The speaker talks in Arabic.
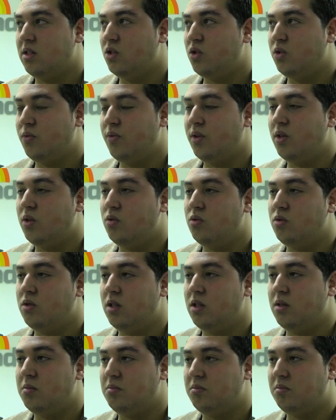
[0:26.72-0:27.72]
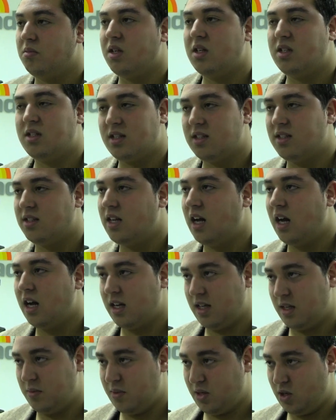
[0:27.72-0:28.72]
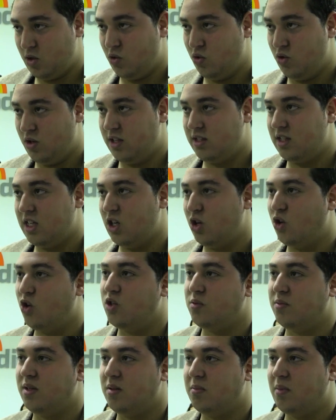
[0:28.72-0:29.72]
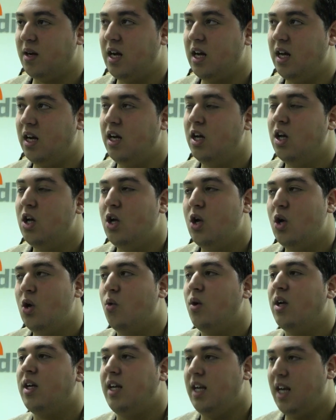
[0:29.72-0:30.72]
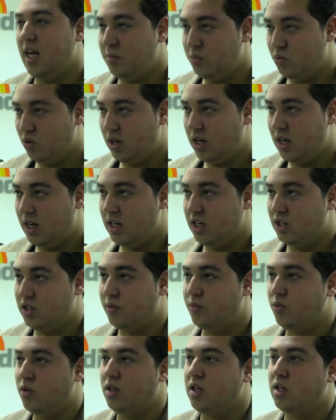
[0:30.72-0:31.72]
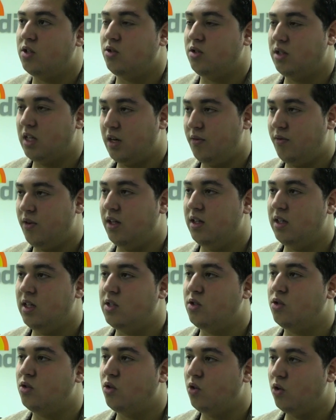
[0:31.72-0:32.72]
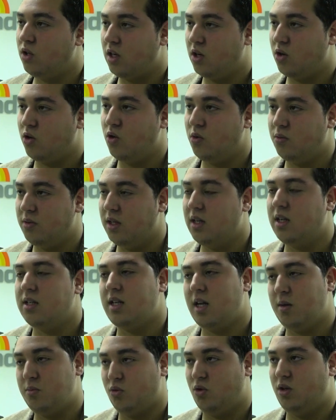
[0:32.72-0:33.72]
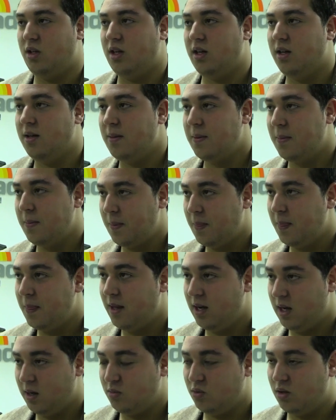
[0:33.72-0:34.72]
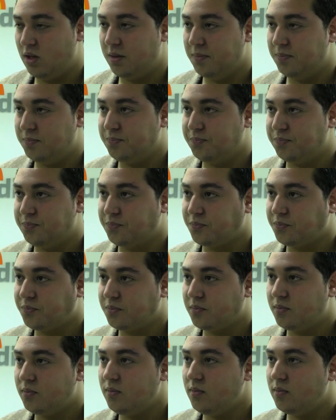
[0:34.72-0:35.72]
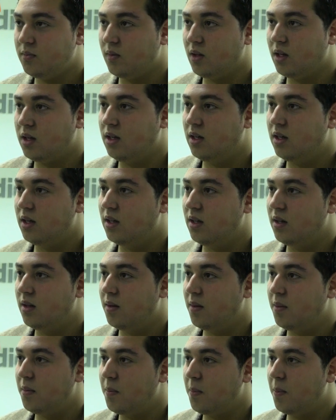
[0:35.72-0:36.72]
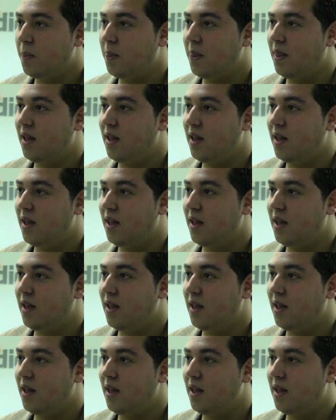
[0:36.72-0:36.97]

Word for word: كنشوف انه ما كانش كنستحق كما كيقولوا الناس اننا نخرج من هذه المرحله ولكن الحمد لله حنا شافونا الناس وتعرف على الناس ودخلنا في قلوب ديال الناس الحمد لله السؤال نعم. الثاني شنو القصه ديال الخيار